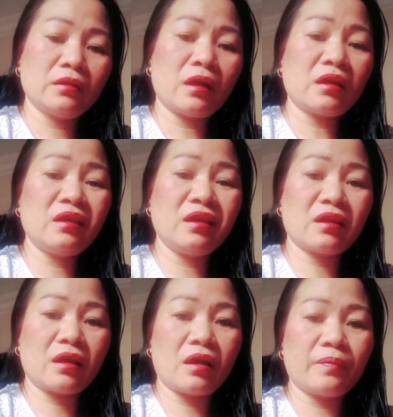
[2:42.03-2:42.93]
ang
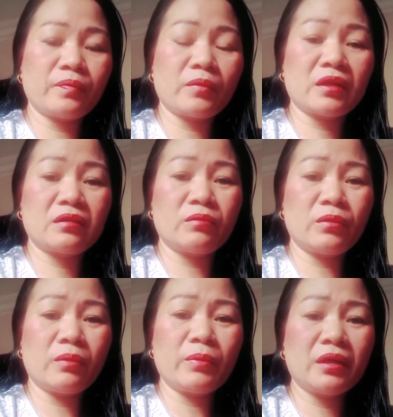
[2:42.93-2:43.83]
hirap, mag,
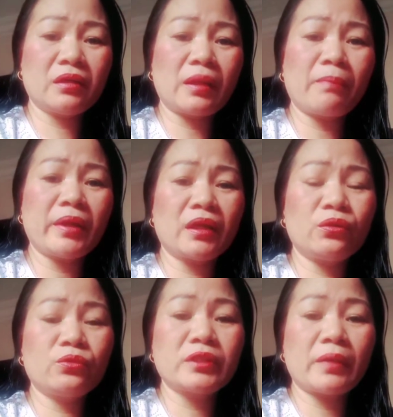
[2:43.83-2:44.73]
magtambay ka
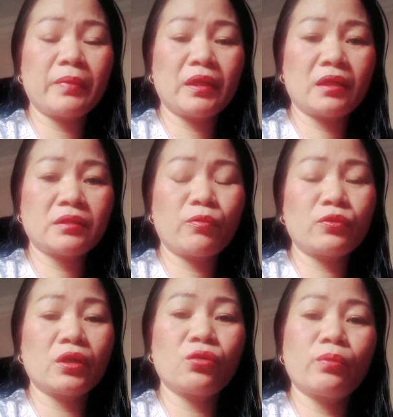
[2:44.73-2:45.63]
doon sa Pinas,
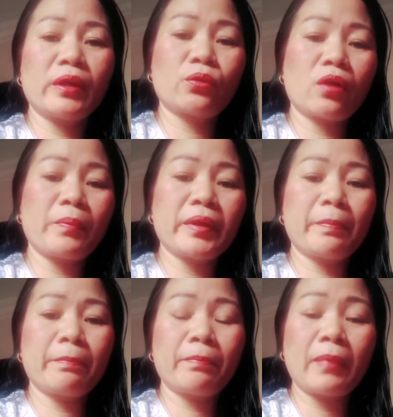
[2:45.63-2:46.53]
buti kung mayroong kapit,
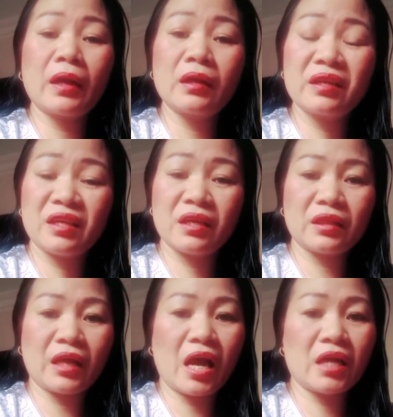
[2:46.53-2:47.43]

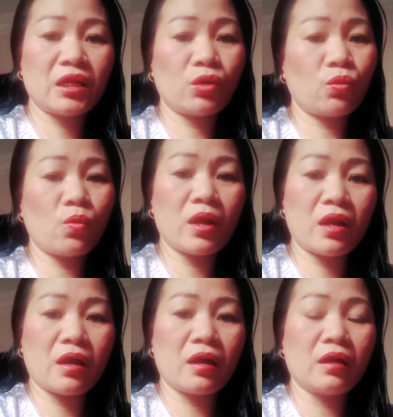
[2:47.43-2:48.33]
pagkikitaan, eh kung
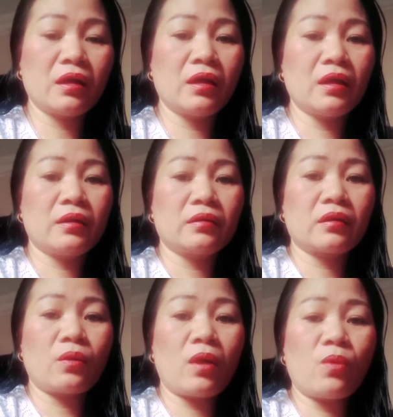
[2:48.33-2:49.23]
wala,
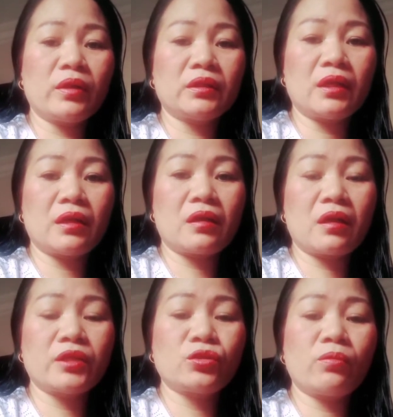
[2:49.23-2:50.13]
kawawa talaga
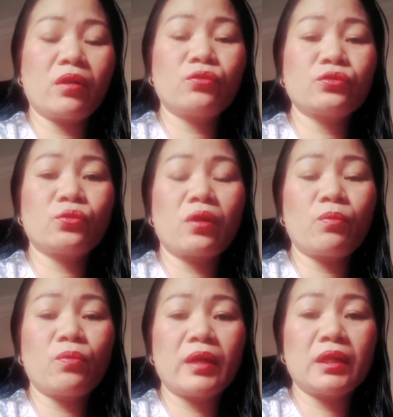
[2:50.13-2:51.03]
guys yung mga gusto ngang
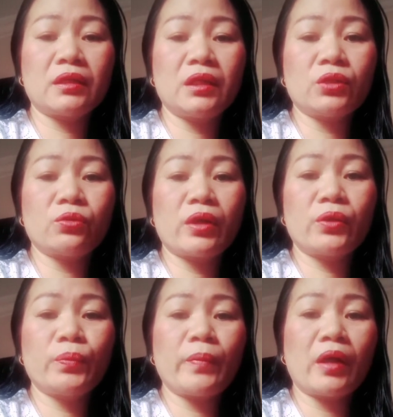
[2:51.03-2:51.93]
bumalik dito
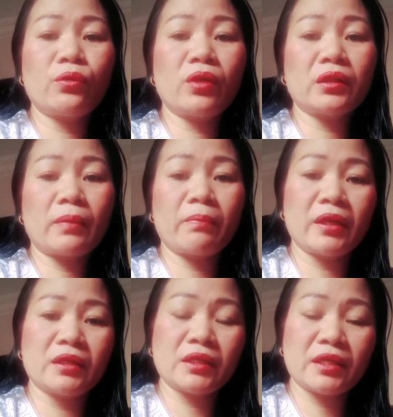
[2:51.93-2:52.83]
ngayon paano na
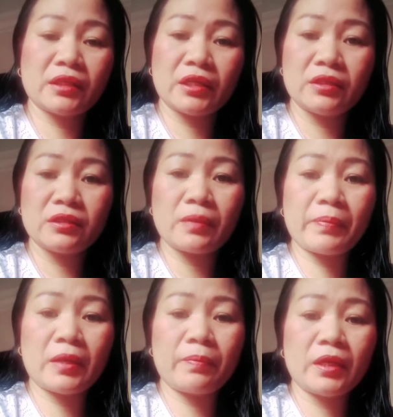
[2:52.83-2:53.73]
tambay na sila sa agent sa
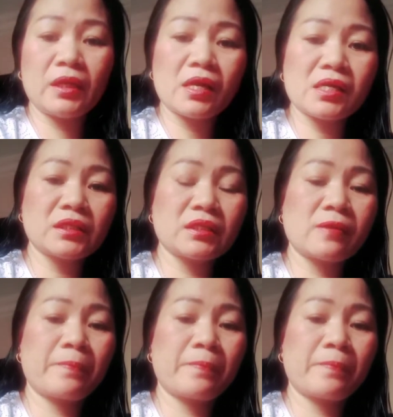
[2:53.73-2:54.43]
Pilipinas